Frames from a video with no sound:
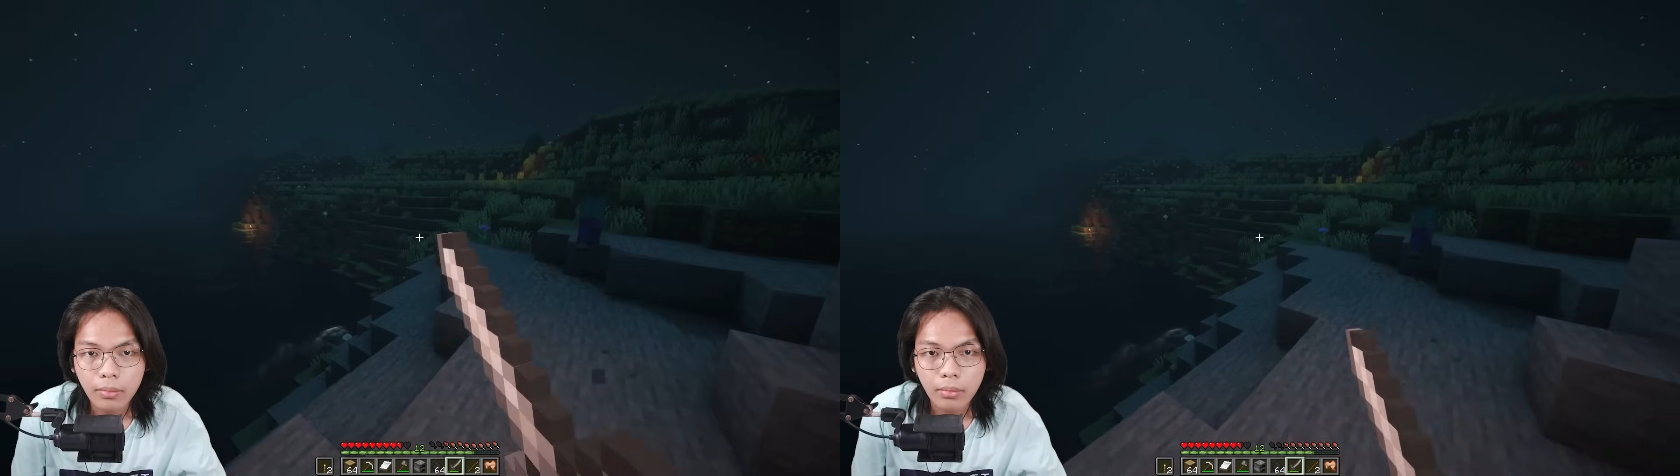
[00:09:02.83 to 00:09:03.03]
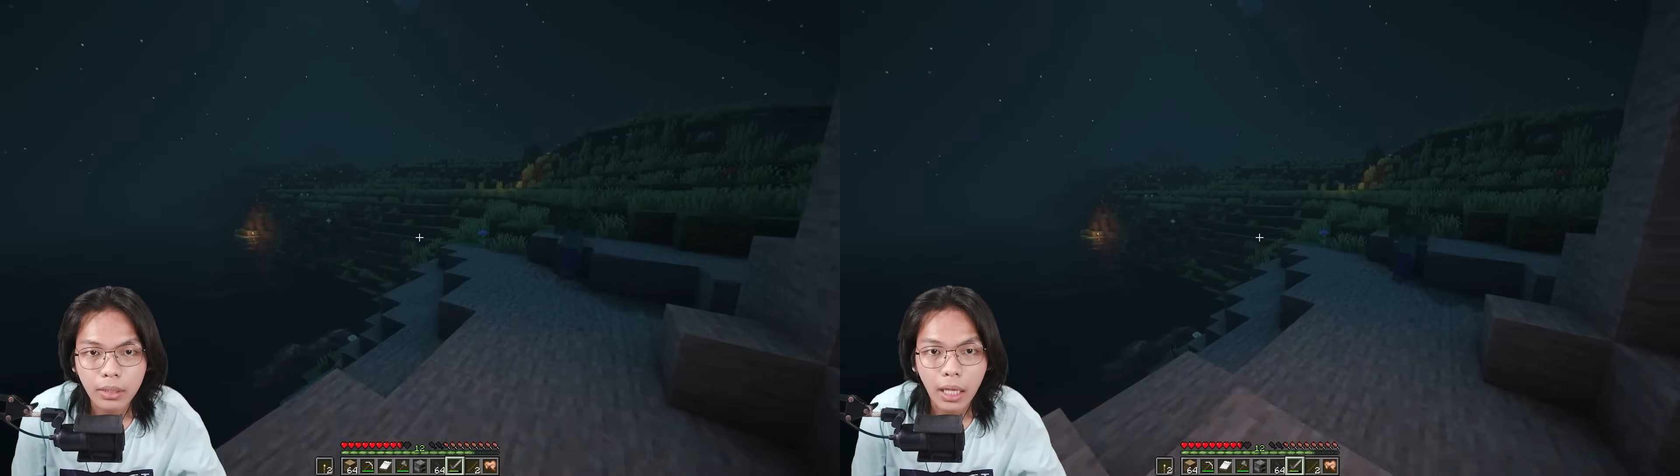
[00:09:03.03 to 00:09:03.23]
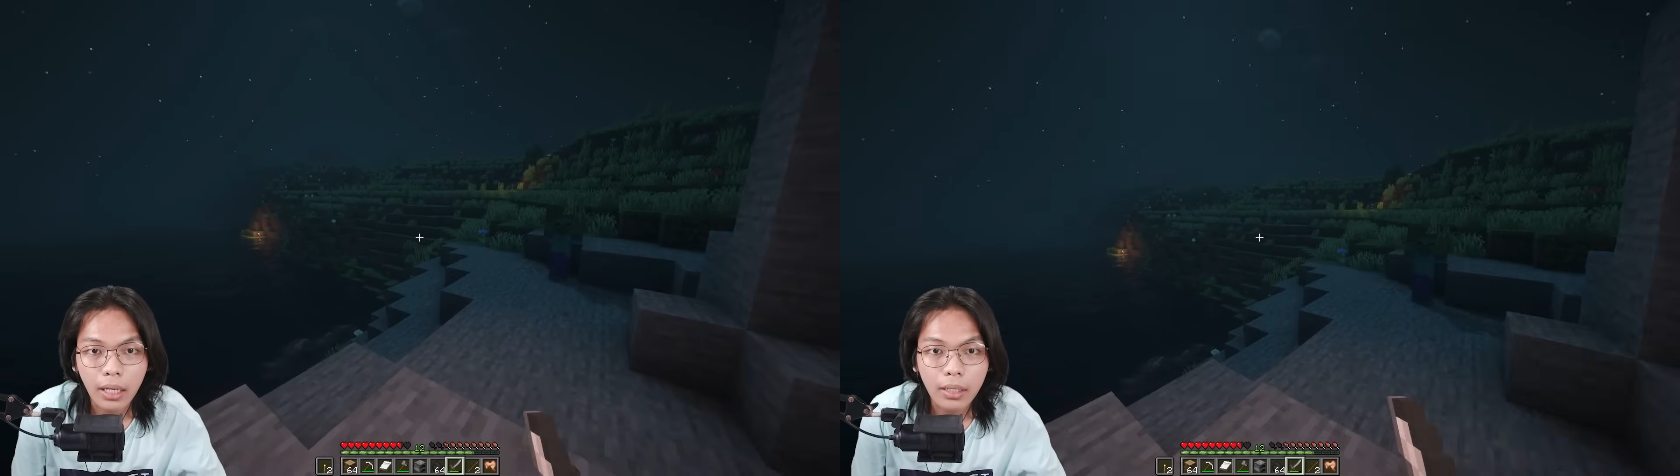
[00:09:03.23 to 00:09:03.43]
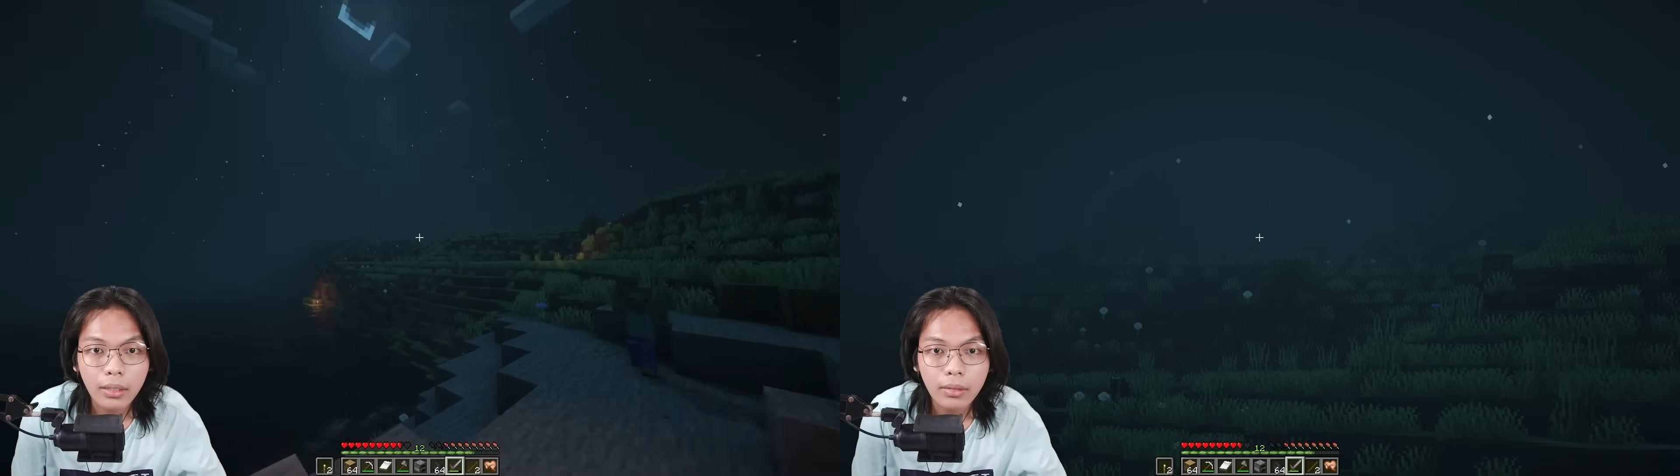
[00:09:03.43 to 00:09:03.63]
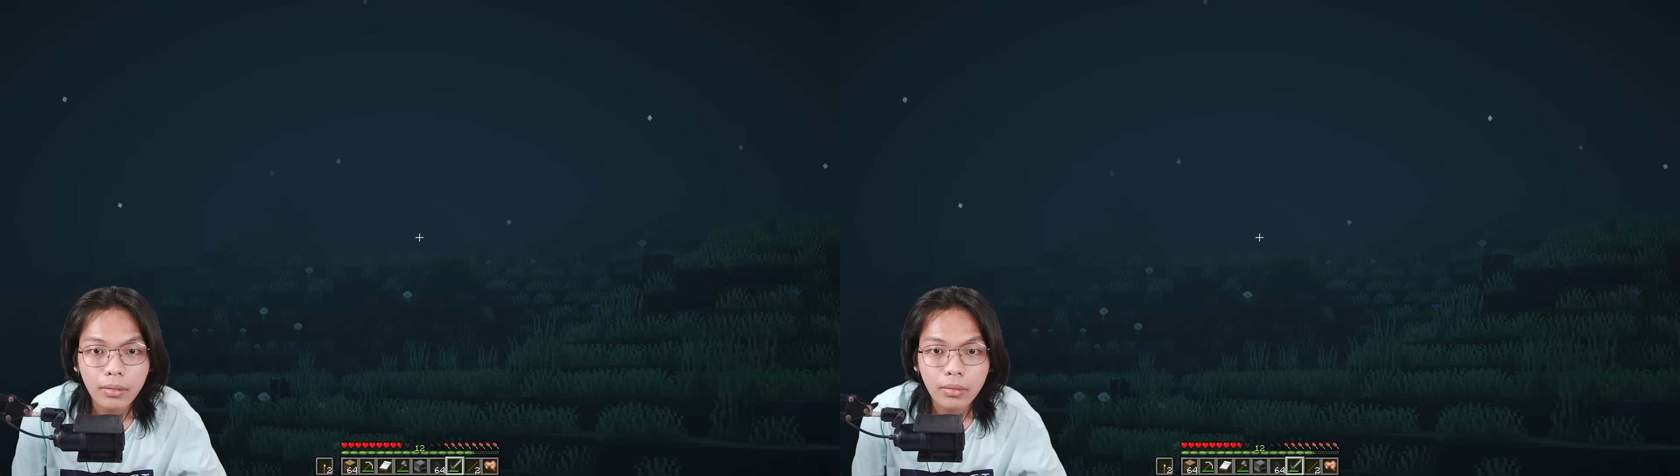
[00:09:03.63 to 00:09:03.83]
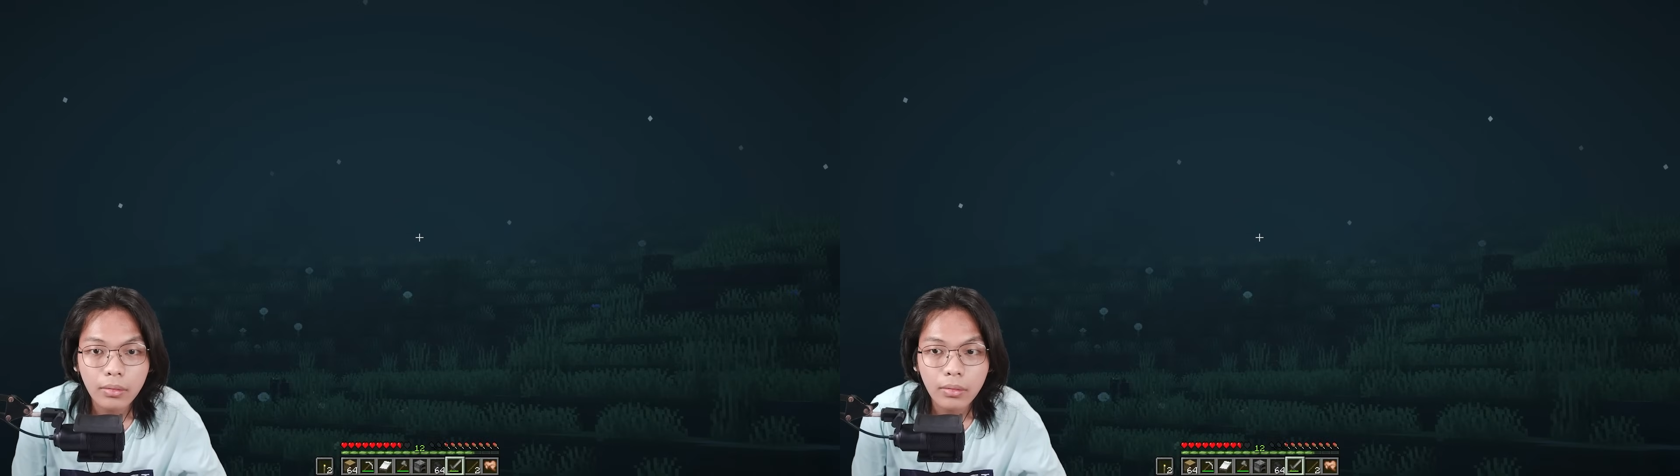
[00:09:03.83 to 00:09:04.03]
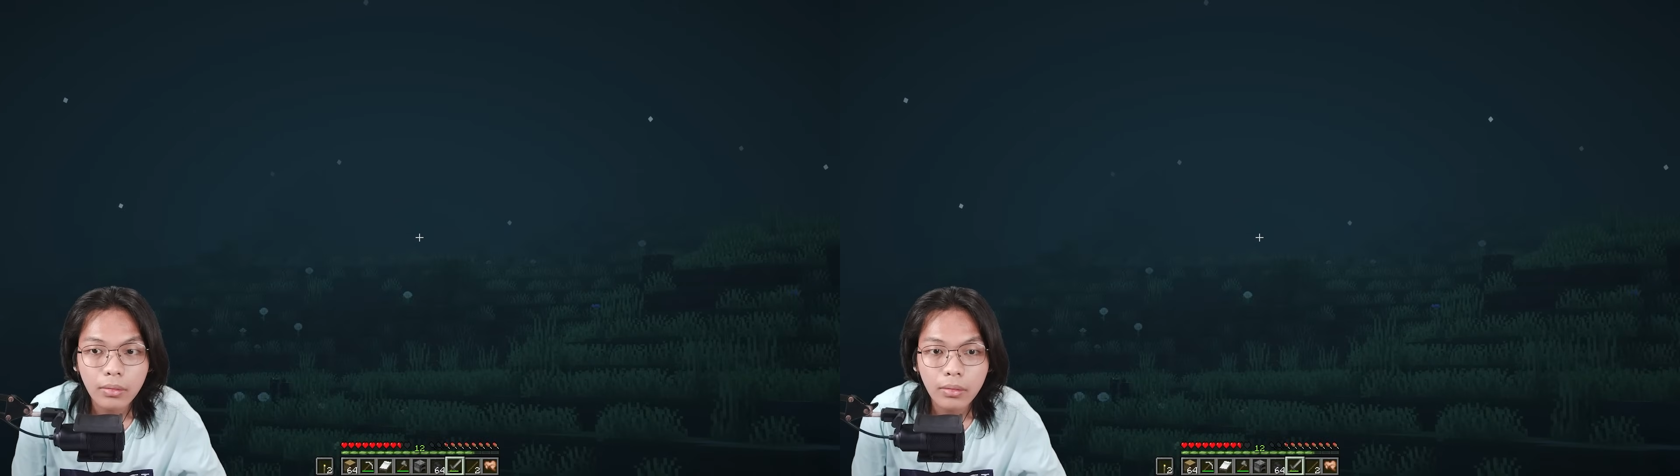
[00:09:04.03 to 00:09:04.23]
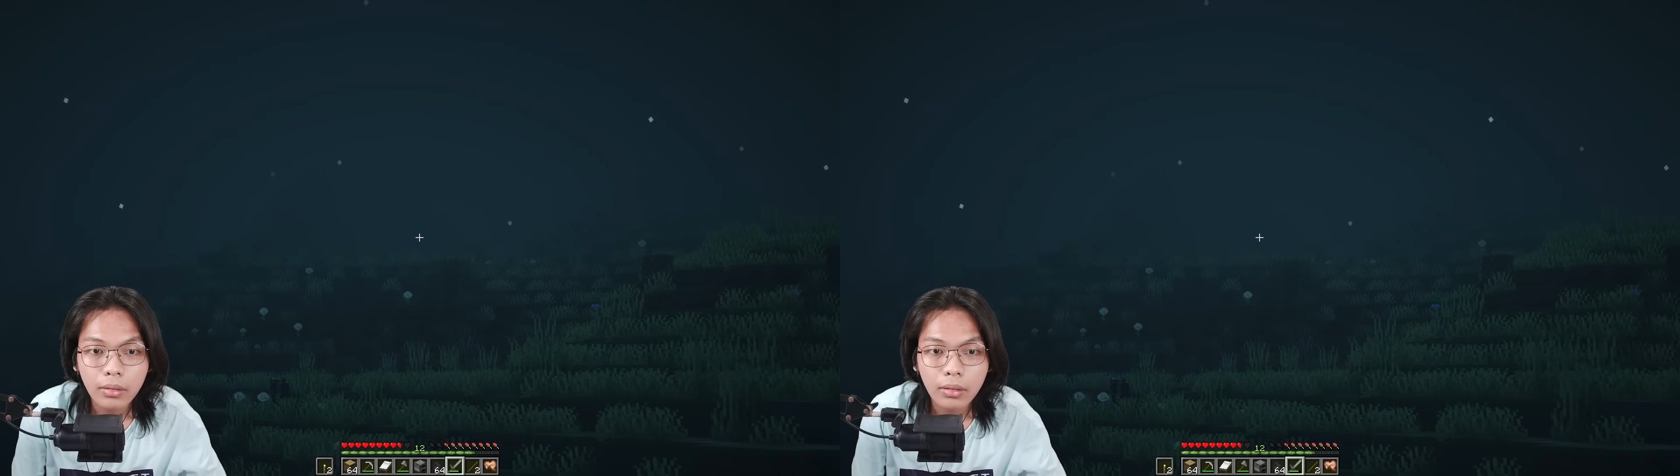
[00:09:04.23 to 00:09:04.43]
Bentar.
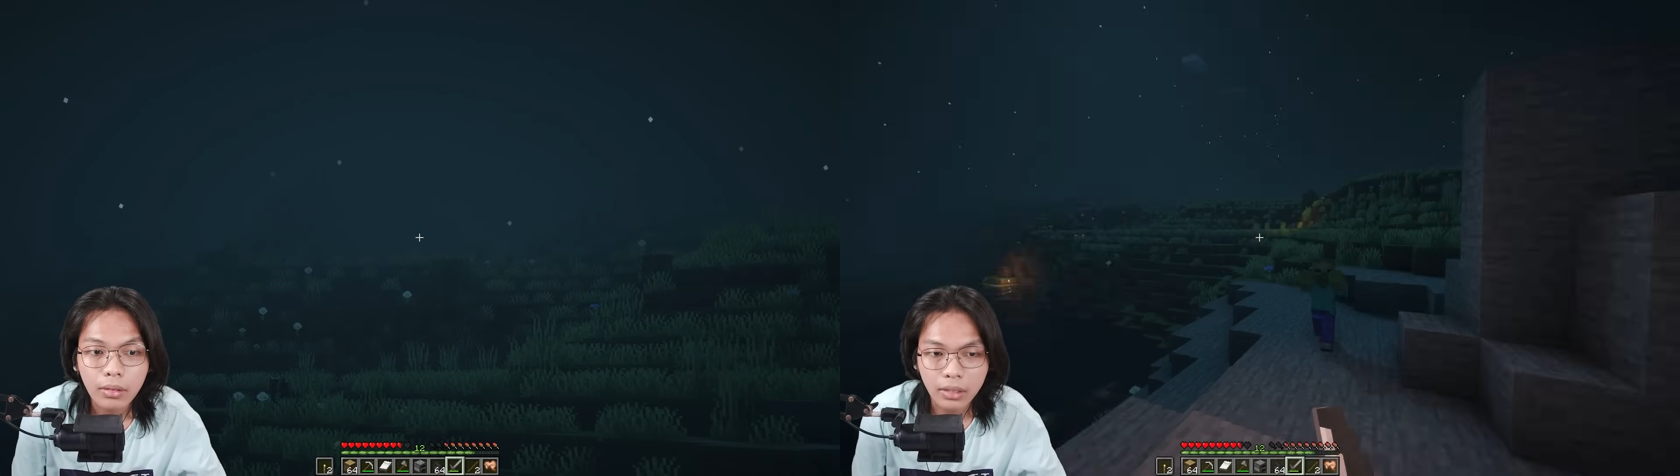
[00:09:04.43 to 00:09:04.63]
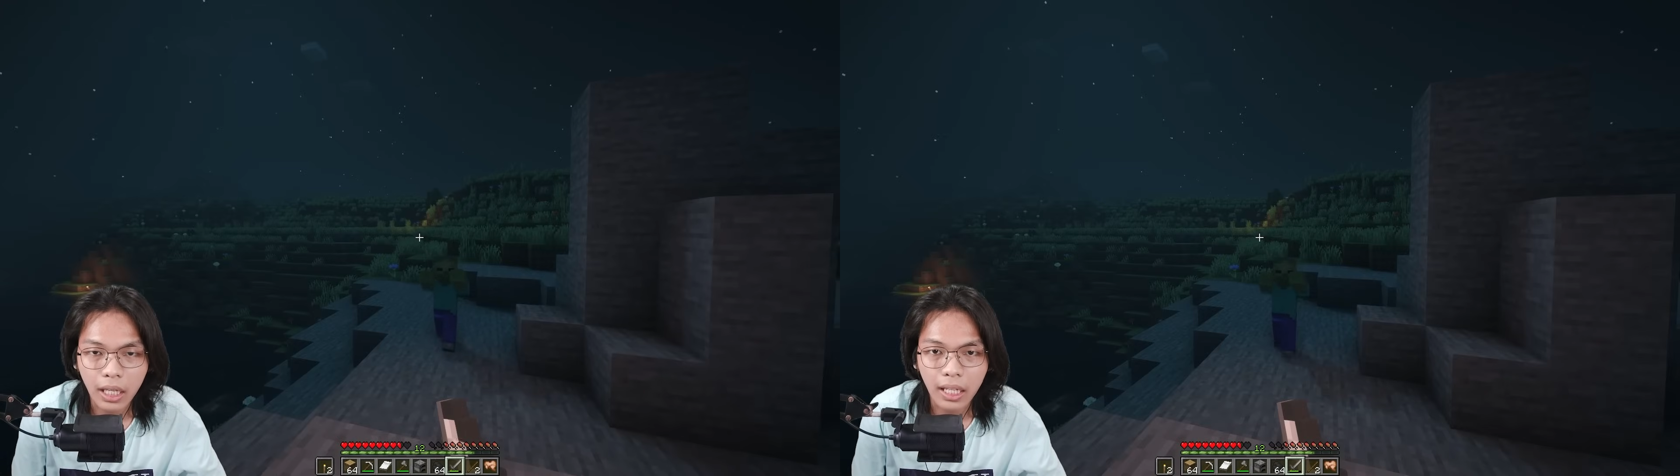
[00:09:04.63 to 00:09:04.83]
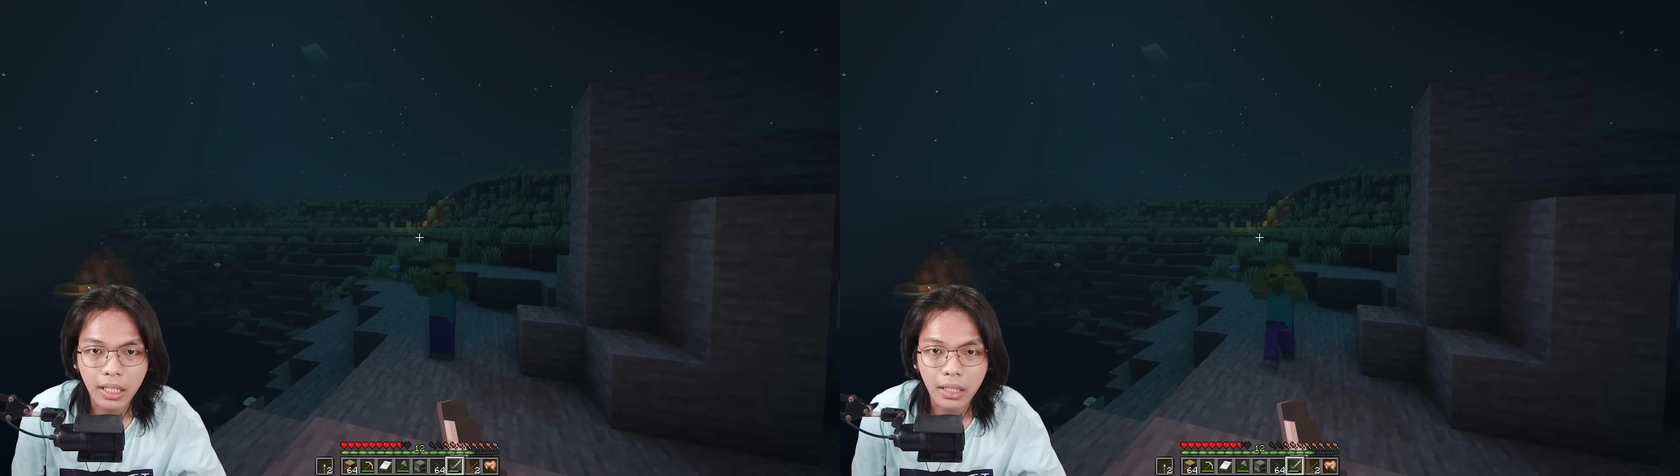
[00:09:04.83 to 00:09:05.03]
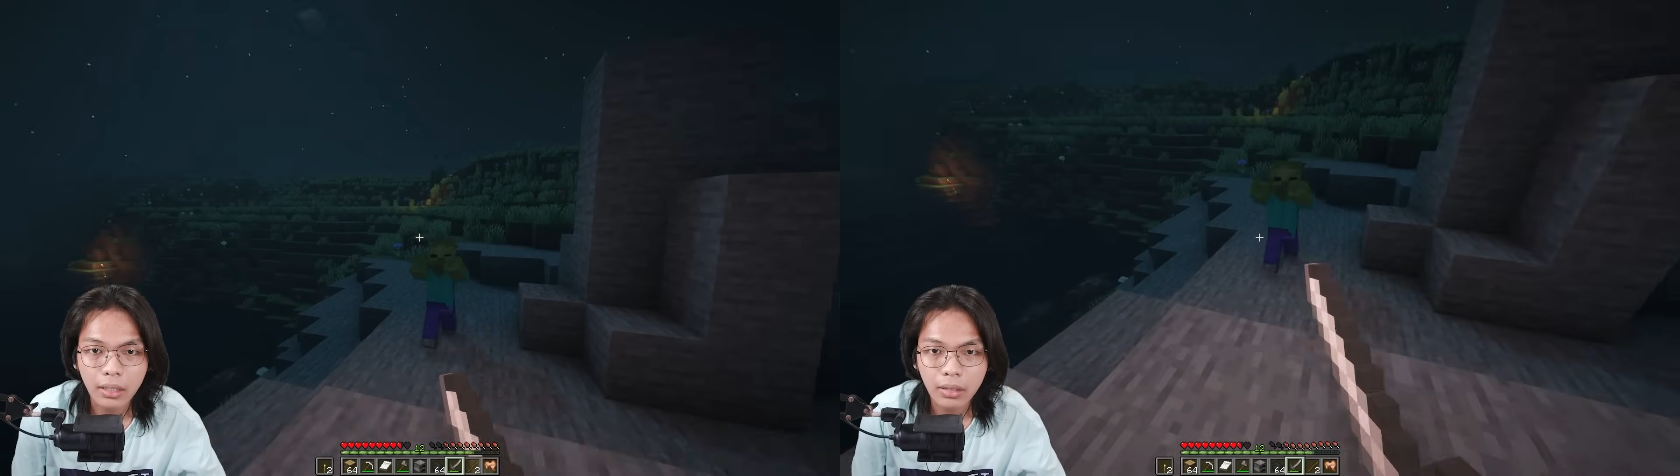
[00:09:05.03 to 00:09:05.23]
Kasi gak ada ya.